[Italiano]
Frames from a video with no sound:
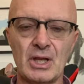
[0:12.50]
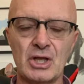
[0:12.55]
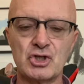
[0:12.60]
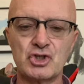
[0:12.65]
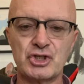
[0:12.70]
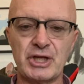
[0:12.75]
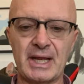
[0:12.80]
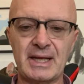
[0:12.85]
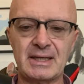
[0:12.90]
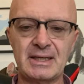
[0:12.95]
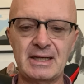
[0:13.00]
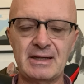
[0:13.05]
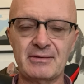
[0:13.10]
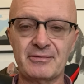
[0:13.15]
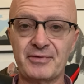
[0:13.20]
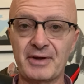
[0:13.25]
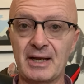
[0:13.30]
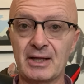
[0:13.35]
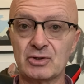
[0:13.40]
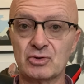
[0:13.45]
Scegli,
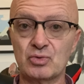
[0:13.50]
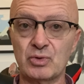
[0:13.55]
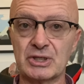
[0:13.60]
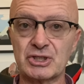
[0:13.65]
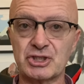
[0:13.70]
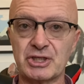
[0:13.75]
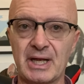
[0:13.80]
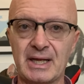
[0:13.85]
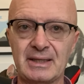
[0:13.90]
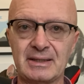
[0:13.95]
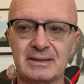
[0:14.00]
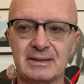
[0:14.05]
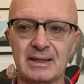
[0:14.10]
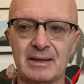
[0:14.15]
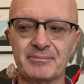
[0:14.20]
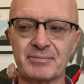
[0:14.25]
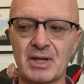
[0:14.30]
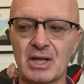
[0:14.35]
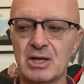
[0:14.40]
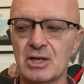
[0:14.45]
fai la tua
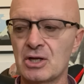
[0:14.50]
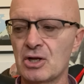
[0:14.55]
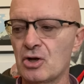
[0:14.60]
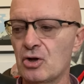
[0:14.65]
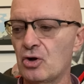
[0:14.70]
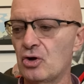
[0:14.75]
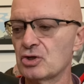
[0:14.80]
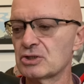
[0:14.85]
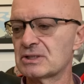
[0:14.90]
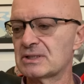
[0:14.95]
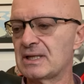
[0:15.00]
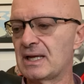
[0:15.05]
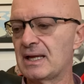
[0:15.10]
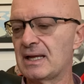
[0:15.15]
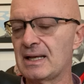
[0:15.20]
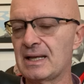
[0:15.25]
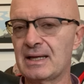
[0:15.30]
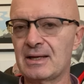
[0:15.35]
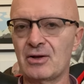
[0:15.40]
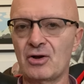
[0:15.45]
scelta, o
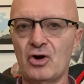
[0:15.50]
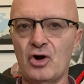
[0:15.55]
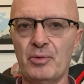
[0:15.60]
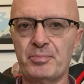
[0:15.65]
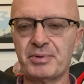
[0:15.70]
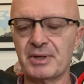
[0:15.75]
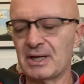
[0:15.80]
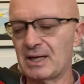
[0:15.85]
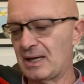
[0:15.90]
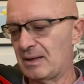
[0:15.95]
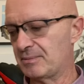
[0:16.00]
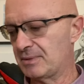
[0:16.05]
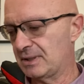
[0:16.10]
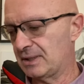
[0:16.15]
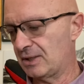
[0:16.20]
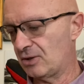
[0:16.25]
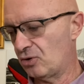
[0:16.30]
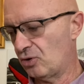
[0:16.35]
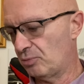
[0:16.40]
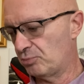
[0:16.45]
stele, o
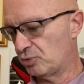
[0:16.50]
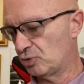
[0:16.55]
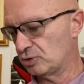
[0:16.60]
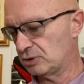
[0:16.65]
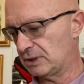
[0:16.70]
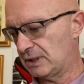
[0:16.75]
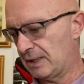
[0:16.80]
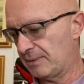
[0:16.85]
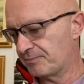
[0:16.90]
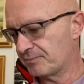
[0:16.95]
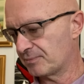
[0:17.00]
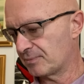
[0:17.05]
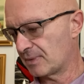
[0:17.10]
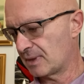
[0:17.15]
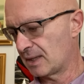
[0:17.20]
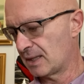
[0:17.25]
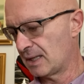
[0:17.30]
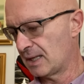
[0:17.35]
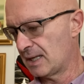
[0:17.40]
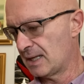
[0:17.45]
piramide, o Buddha.
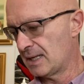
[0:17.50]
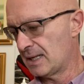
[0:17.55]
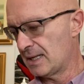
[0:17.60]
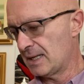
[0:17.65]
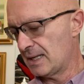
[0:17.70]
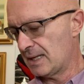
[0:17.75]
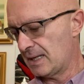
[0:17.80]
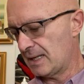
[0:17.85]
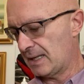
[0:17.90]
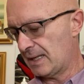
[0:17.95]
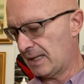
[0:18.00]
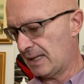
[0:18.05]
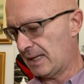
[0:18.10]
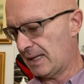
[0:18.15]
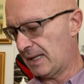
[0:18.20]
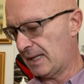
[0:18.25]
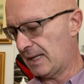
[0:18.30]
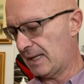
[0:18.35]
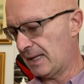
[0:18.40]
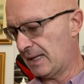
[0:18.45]
E
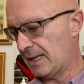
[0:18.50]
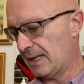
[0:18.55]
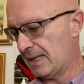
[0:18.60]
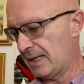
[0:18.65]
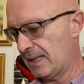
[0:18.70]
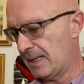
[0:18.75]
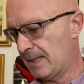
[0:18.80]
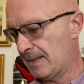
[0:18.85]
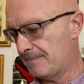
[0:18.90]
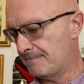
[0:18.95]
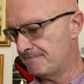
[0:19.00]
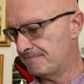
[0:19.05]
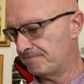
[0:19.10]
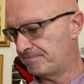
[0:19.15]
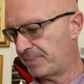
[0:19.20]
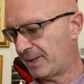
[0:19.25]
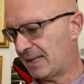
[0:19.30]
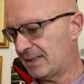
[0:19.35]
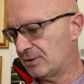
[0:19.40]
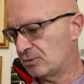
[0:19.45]
ehm,
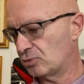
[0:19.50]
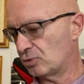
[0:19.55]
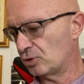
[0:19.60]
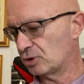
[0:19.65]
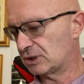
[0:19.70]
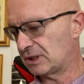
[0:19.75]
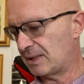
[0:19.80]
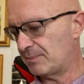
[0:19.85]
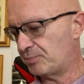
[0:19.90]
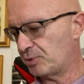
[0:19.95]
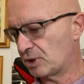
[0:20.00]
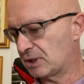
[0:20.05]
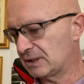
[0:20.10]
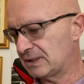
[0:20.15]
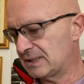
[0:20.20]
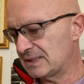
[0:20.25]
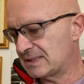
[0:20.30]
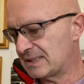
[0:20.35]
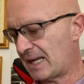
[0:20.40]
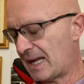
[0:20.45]
prendi tutto il tempo che
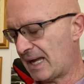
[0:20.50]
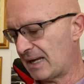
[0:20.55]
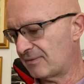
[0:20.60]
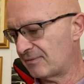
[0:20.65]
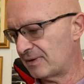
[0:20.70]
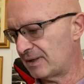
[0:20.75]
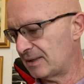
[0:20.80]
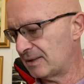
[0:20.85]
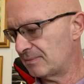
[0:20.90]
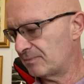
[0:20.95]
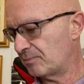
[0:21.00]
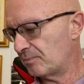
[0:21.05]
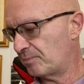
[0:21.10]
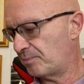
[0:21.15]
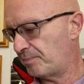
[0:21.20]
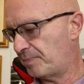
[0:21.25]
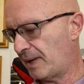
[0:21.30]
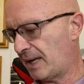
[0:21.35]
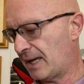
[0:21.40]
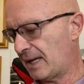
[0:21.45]
ti serve
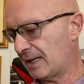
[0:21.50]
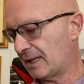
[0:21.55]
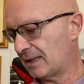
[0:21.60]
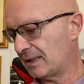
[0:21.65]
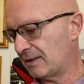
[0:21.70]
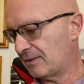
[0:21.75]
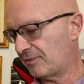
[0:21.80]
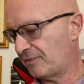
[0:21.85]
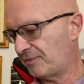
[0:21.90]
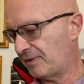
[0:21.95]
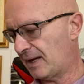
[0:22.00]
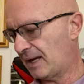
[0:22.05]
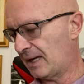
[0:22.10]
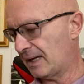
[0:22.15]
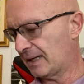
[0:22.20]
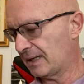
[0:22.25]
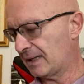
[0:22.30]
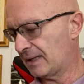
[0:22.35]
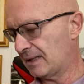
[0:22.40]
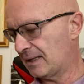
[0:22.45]
per
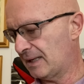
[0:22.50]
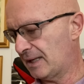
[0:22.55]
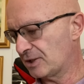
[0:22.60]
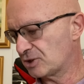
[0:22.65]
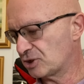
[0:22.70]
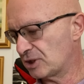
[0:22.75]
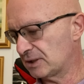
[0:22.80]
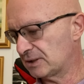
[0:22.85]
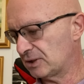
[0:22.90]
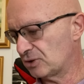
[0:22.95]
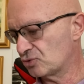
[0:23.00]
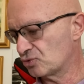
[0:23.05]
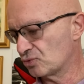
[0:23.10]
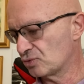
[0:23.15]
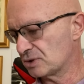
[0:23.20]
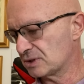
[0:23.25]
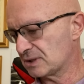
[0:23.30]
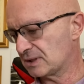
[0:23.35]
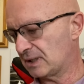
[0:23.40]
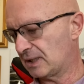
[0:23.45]
fare la scelta
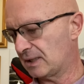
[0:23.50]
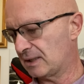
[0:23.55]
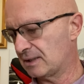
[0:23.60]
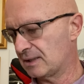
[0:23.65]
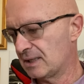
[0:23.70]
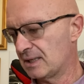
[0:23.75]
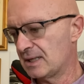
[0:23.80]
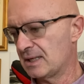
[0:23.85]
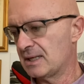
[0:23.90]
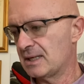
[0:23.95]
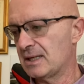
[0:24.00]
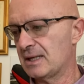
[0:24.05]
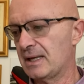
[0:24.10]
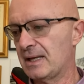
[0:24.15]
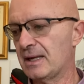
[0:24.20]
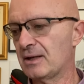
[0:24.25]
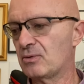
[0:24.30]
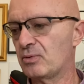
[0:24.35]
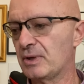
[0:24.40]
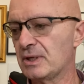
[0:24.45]
giusta
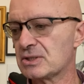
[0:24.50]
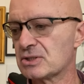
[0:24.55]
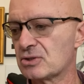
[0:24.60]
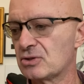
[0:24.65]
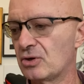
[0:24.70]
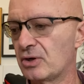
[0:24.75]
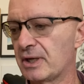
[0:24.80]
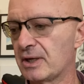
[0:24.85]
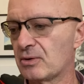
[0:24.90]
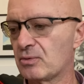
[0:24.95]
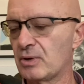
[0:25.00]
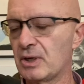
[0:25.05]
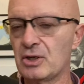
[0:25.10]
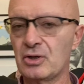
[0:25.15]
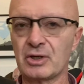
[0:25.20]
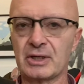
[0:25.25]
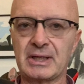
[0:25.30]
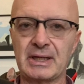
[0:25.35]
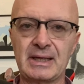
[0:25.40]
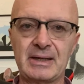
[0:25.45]
e questo è
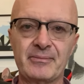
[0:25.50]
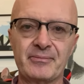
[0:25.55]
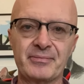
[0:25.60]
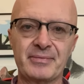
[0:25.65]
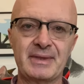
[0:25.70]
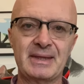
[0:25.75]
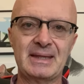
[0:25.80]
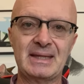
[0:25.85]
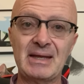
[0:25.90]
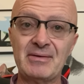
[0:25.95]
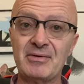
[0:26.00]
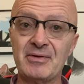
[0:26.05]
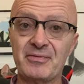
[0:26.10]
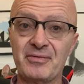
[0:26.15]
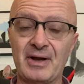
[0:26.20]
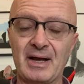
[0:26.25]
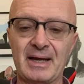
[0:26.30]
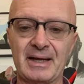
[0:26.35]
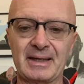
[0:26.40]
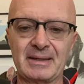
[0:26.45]
quello che devi
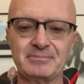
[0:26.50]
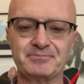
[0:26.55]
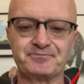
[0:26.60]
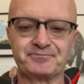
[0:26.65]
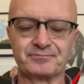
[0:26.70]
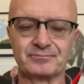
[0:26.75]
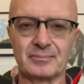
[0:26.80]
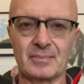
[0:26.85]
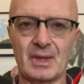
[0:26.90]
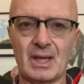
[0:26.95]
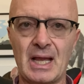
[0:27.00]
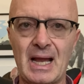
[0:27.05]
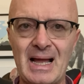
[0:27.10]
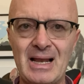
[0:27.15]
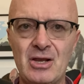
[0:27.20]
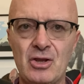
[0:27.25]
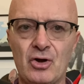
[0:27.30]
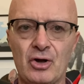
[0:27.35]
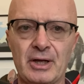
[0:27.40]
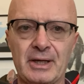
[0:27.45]
fare.
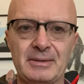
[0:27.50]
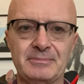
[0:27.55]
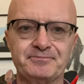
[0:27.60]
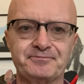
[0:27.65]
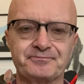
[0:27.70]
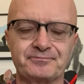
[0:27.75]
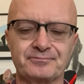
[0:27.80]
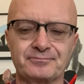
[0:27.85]
Allora,